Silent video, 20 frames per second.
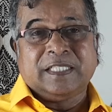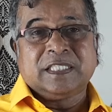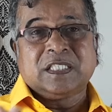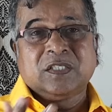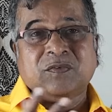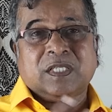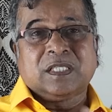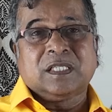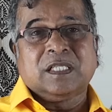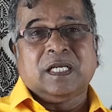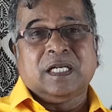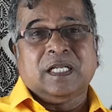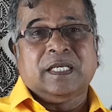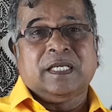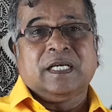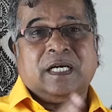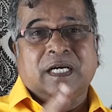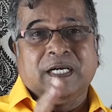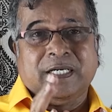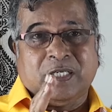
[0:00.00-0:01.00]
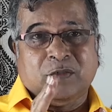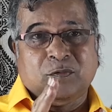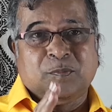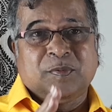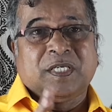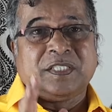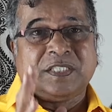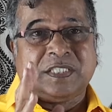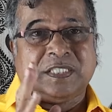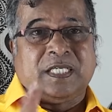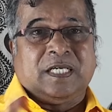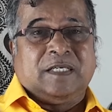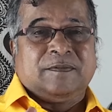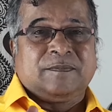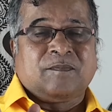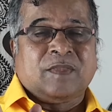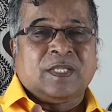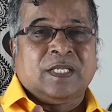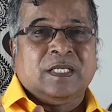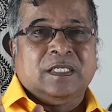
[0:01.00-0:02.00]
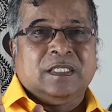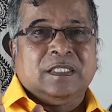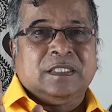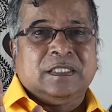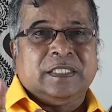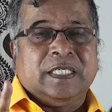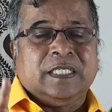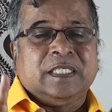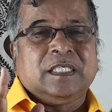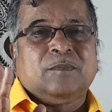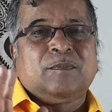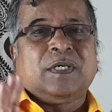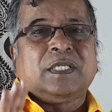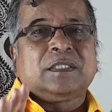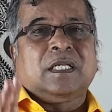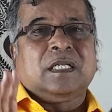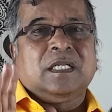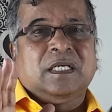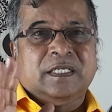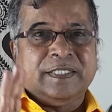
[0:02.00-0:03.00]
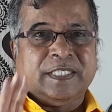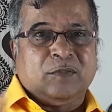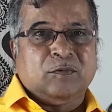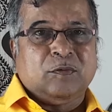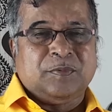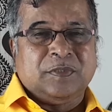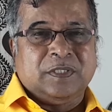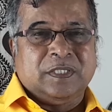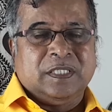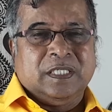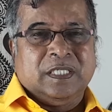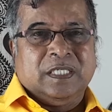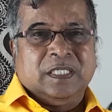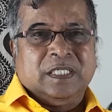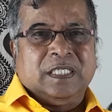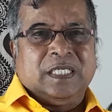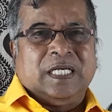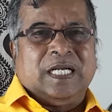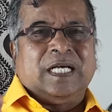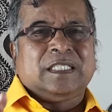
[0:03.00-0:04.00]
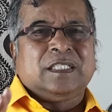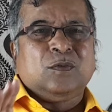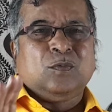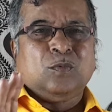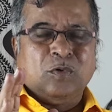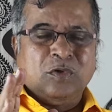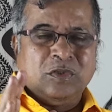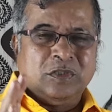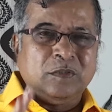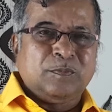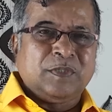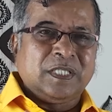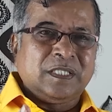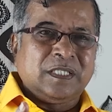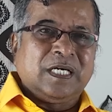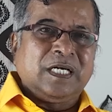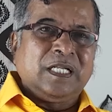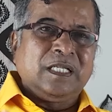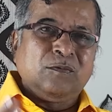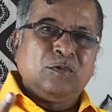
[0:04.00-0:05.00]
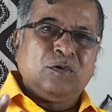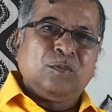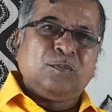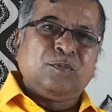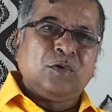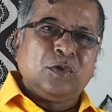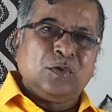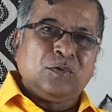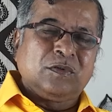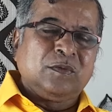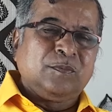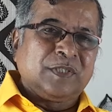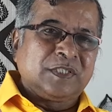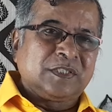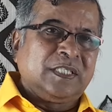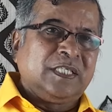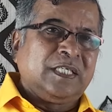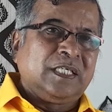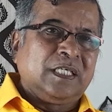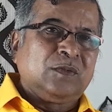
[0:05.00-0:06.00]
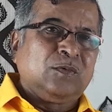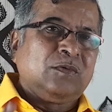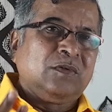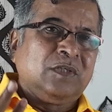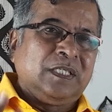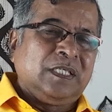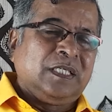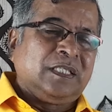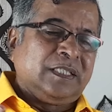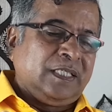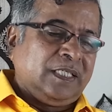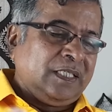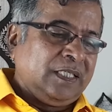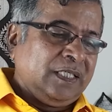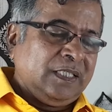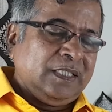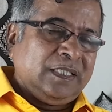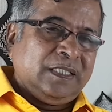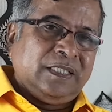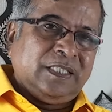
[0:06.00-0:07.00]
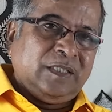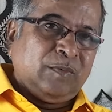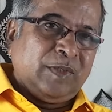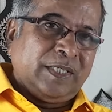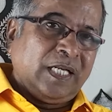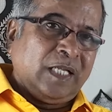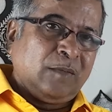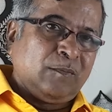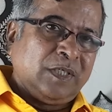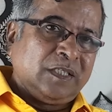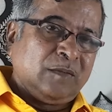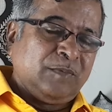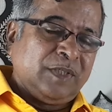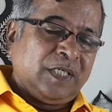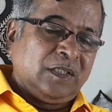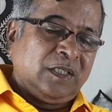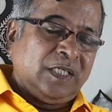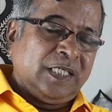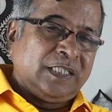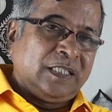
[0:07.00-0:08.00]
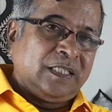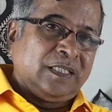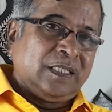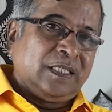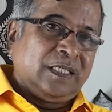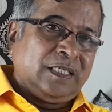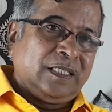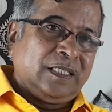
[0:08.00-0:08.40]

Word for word: ஆட்சி வந்தாலே ஆக்கிரமிப்பு ஆட்சி தான் எங்கே பார்த்தாலும் ஆக்கிரமிப்பு அதை ஒழுங்குபடுத்தினாலே ஒரு போக்குவரத்து பிரச்சனை இருக்காது ஒன்றும் இருக்காதுங்க இப்போ கிளாம்பாக்கம் பேருந்து நிலையத்தில்